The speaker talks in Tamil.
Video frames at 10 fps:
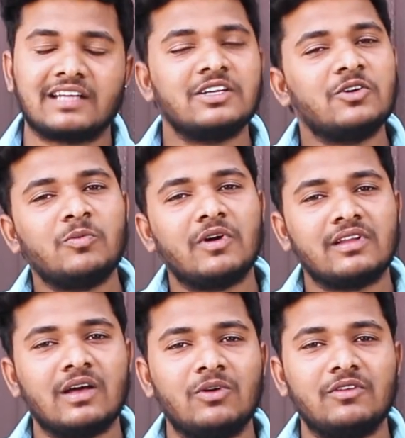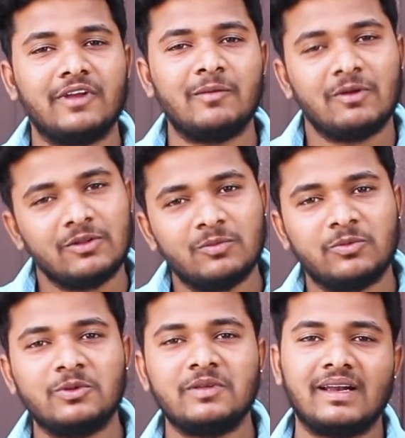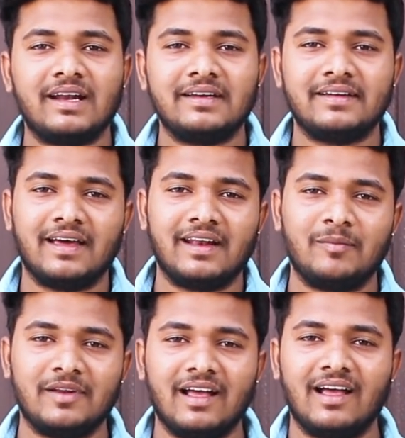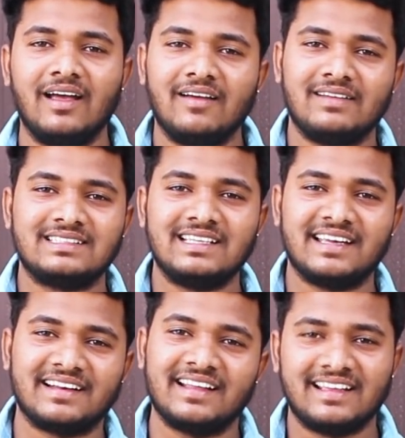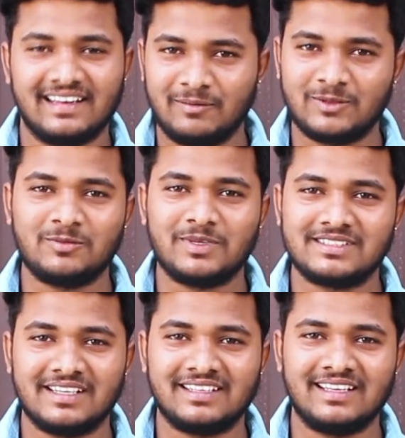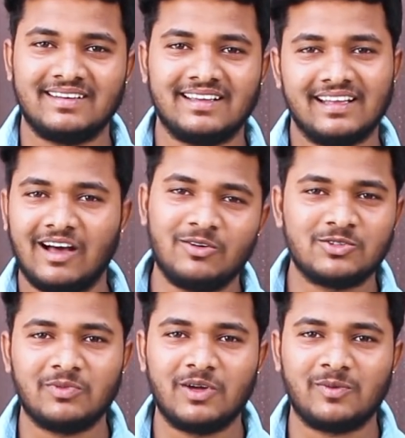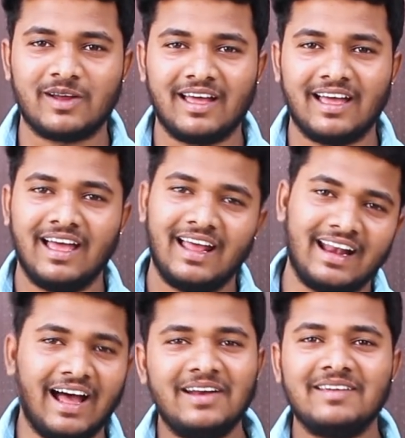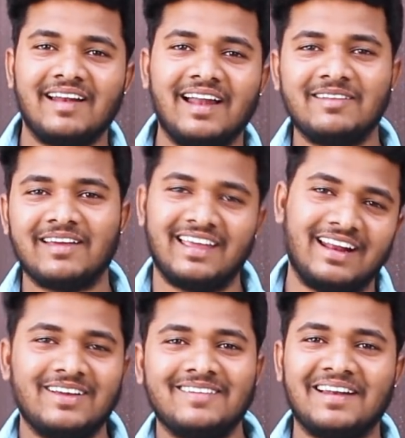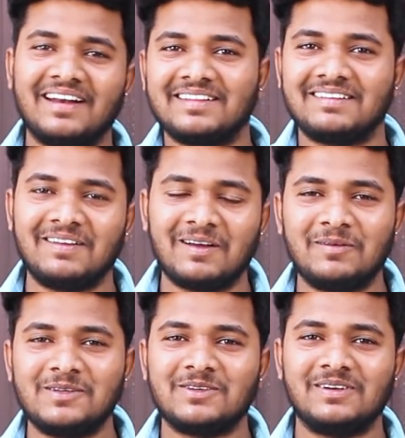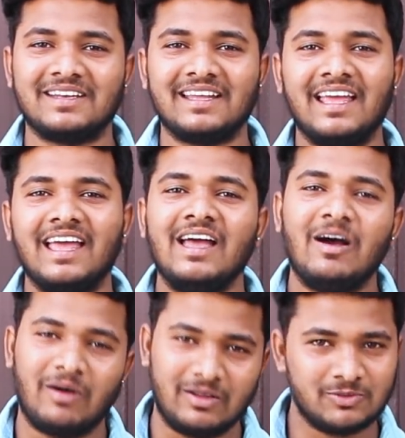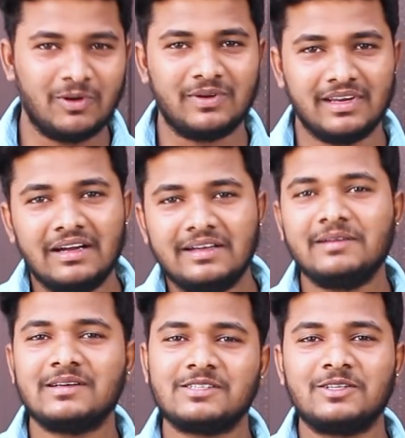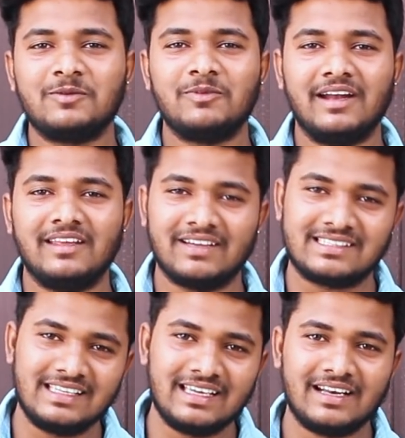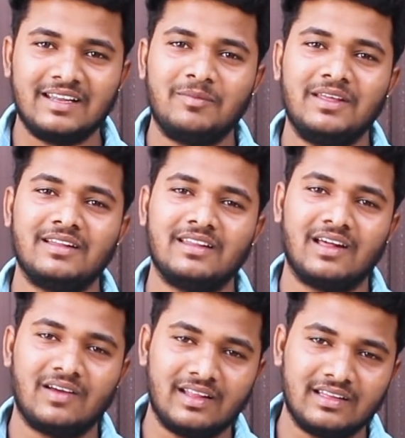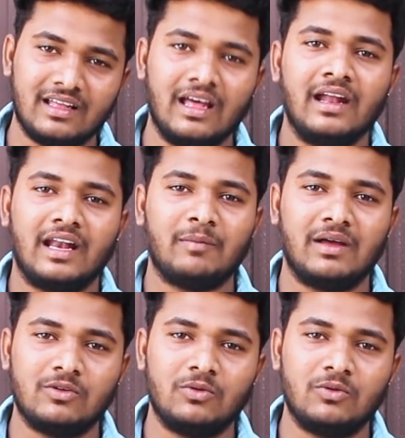அக்ஷய்குமார் தான் ஒரு ஃப்ரேமில் வந்து பூந்து விளையாடிட்டு இருக்காரு அப்படின்னா வசீகரன் நம்ம சூப்பர் ஸ்டார் தலைவர் அவர் சும்மா இருப்பாரா நானும் விளாடுவேன் எனக்கு விளாட தெரியும் அப்படின்னு சொல்லிட்டு சும்மா ஒரு எட்டு வருஷத்துக்கு முன்னாடி வசீகரன் எப்படி இருந்தாரோ அந்த நம்ம